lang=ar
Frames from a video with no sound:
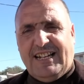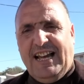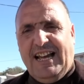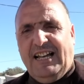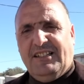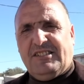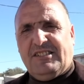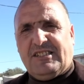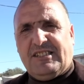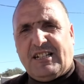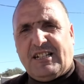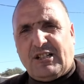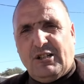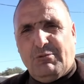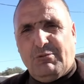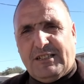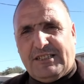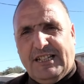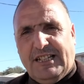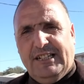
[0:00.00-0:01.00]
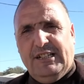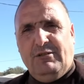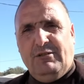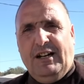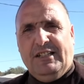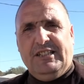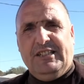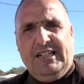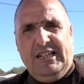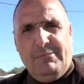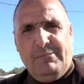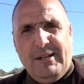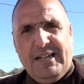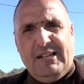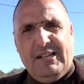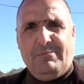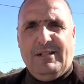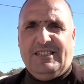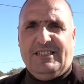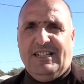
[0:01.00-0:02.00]
راه عند الدرك الوطني وعند
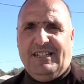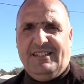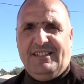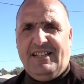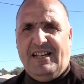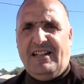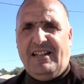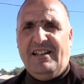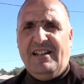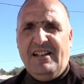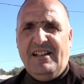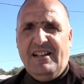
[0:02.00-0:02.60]
الحماية المدنية